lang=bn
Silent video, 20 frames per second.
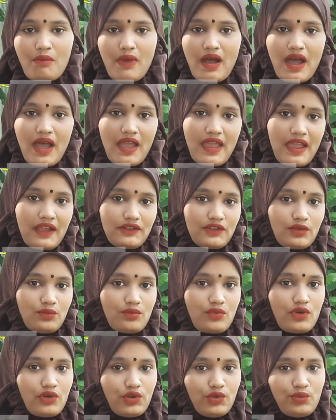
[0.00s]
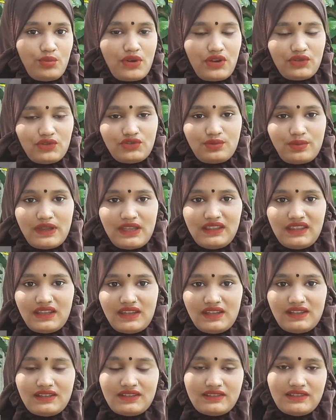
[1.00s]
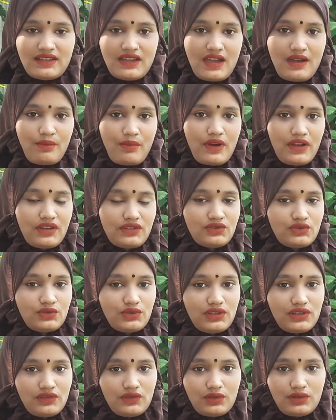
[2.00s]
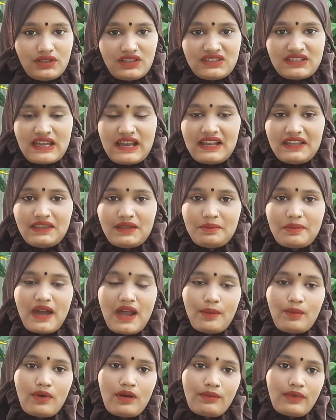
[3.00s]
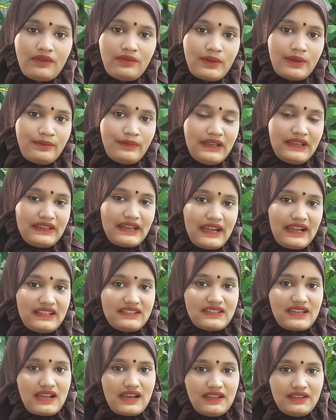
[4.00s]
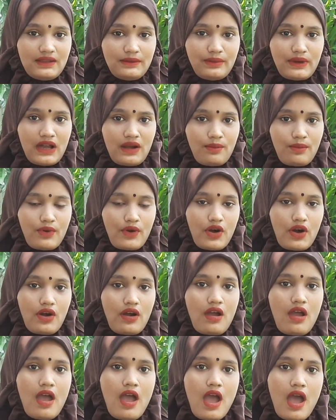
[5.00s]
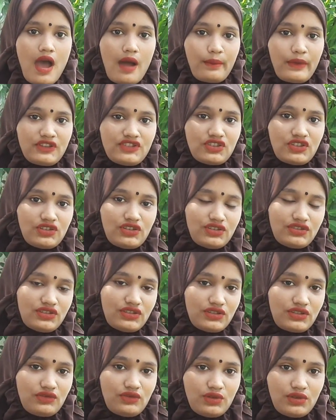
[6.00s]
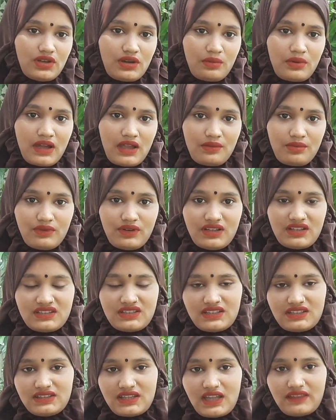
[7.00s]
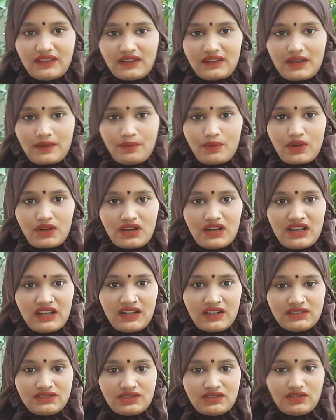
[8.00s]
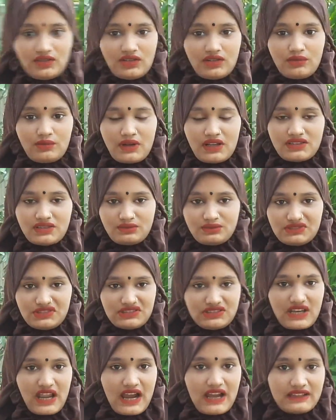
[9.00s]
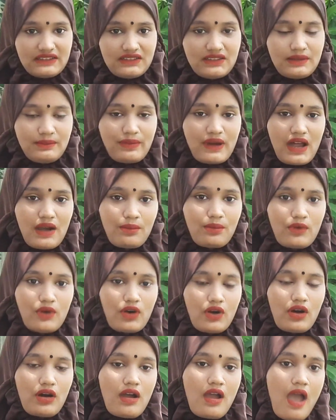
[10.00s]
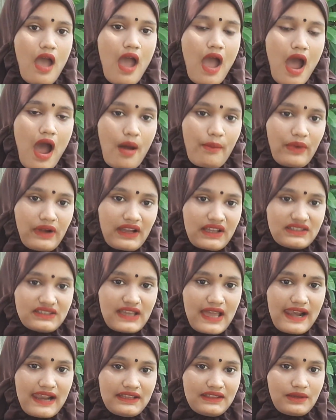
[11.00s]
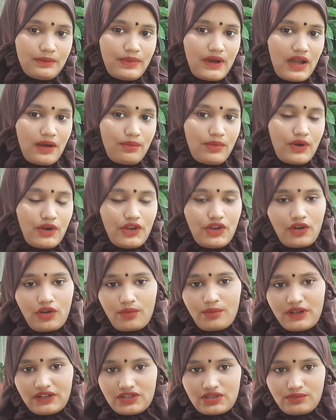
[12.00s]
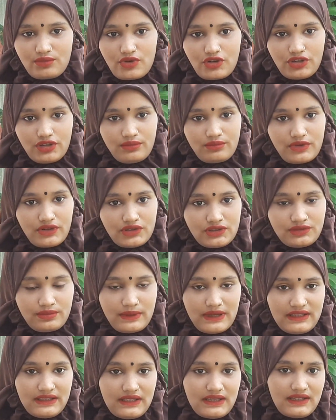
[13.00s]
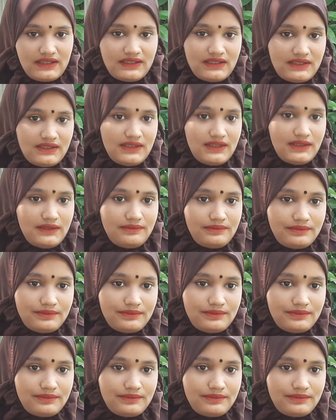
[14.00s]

ভাই একজন মনের মানুষ পাইতে আসছি যা আমার সুখে দুঃখে চালাইতে পারবো আমার ফ্যামিলিটাকে চালাইতে পারবো আমার ছোট ছোট দুইটা ভাই বোন আছে তাদেরকে পড়ালেখার জন্য মাসে মাসে টাকা দিতে পারবো আমাকে চালাইতে পারবো এরকম একজন মনের মানুষ পাইতে এসেছি